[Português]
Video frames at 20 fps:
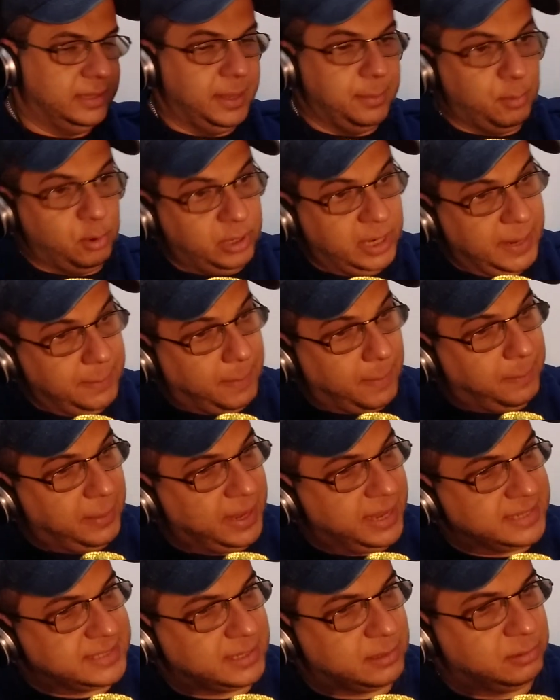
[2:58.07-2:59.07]
Demorei para
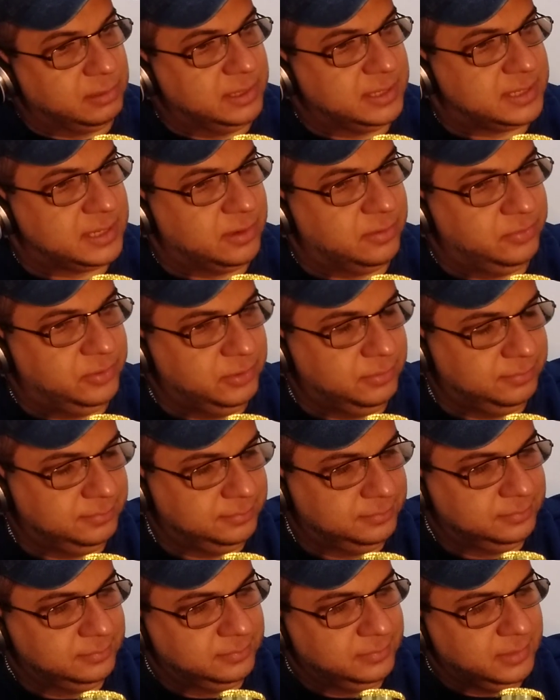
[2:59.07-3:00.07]
pegar essa coleção, viu?
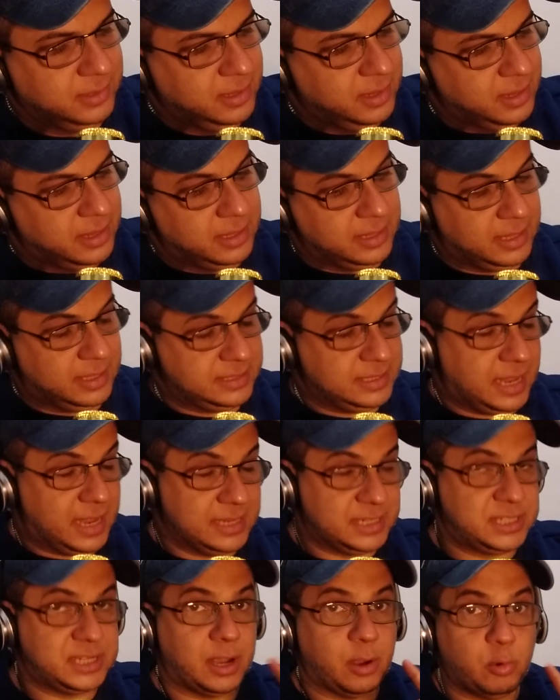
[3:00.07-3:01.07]

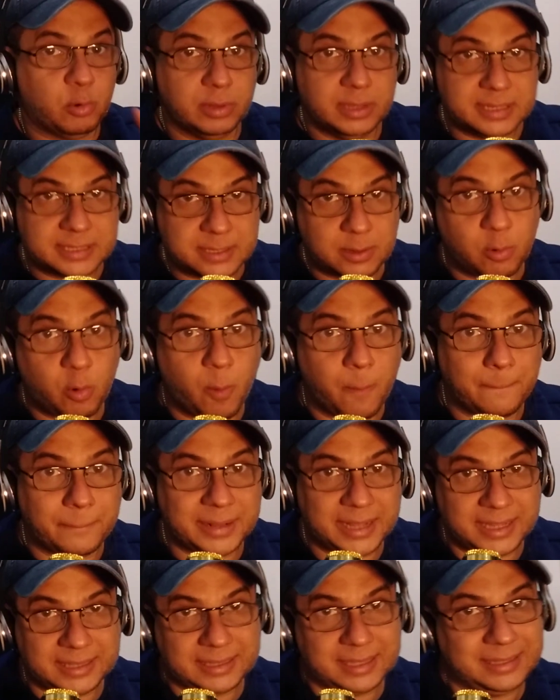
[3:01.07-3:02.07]
Aliás, a coleção
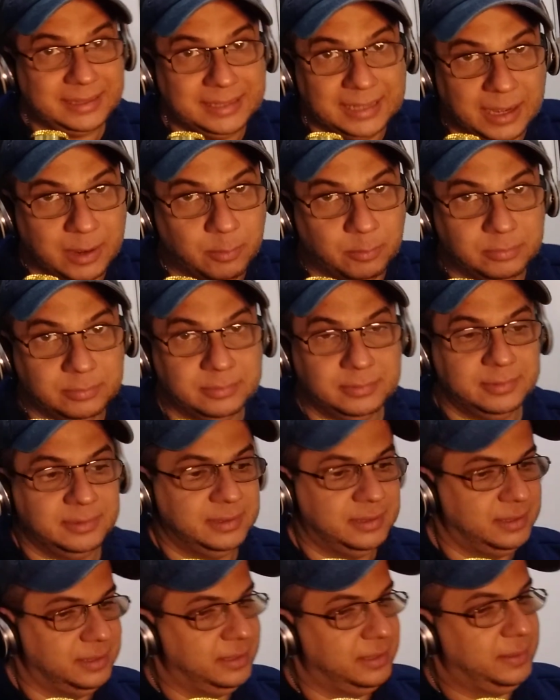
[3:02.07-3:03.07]
completa não.
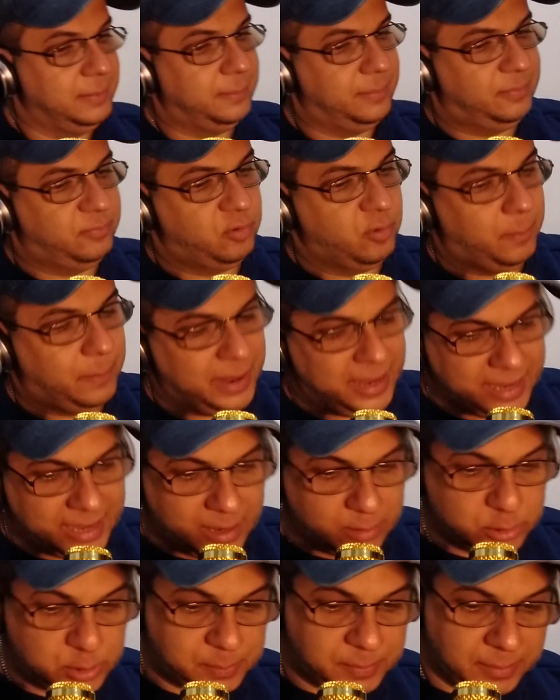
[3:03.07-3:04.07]
Vou
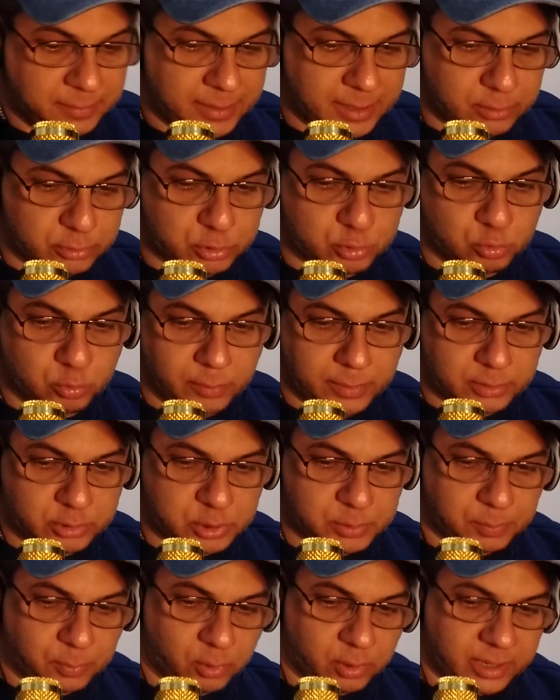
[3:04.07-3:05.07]
pegar os primeiros
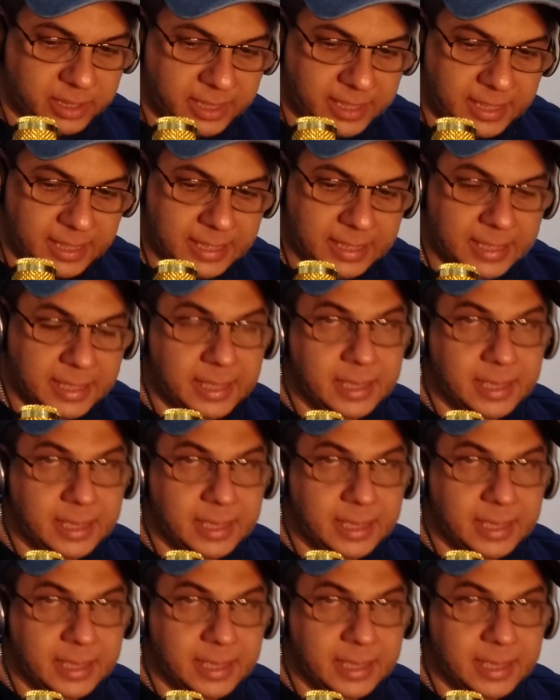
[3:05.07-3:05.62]
números porque